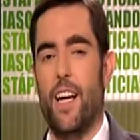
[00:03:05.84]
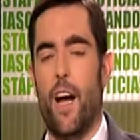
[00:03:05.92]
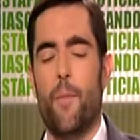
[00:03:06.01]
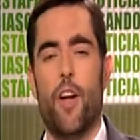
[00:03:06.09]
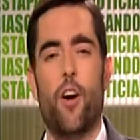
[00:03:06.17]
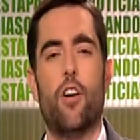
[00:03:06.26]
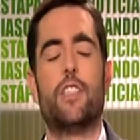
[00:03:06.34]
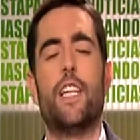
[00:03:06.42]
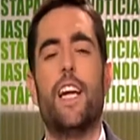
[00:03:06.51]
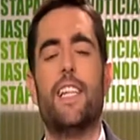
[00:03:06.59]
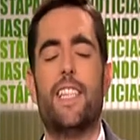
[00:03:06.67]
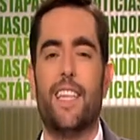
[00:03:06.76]
Amigos,
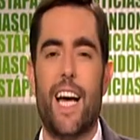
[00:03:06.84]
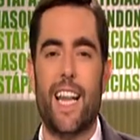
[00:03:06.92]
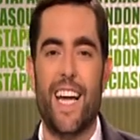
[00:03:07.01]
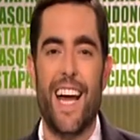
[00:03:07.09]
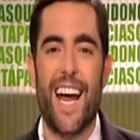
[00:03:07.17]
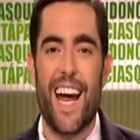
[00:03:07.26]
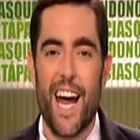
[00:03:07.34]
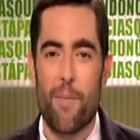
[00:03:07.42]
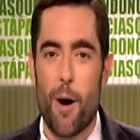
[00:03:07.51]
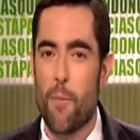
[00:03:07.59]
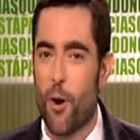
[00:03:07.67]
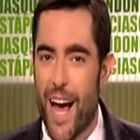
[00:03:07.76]
esta tarde
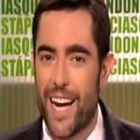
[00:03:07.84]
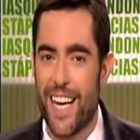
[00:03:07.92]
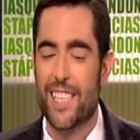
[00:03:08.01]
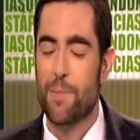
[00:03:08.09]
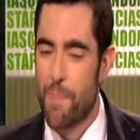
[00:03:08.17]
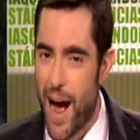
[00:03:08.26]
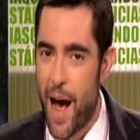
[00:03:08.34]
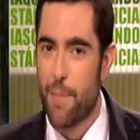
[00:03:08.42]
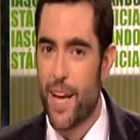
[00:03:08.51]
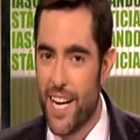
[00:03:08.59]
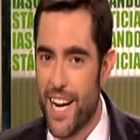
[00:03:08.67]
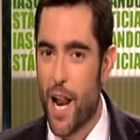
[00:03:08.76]
Evo Morales va a
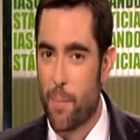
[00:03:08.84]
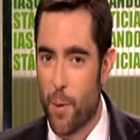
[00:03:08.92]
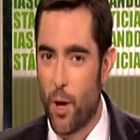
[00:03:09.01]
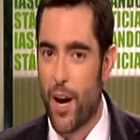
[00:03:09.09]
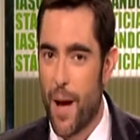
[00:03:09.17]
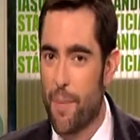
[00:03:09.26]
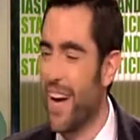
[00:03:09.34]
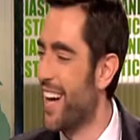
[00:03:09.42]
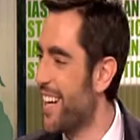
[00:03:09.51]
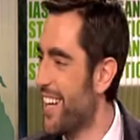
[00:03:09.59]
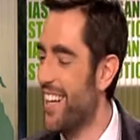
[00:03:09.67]
venir al programa. ¿Qué me